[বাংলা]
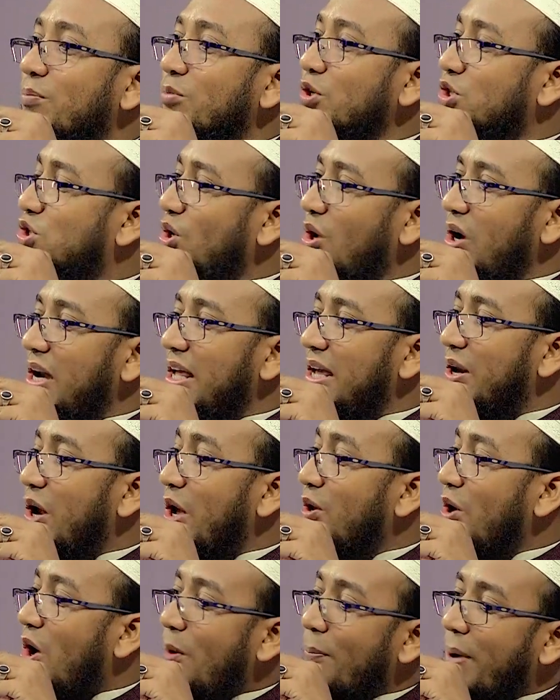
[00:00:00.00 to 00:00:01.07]
মুসল্লির
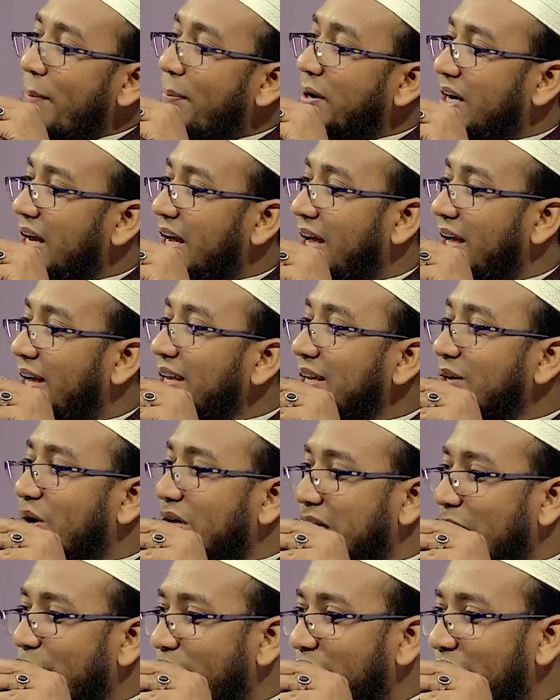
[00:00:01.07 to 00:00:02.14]
অভাব নাই কথা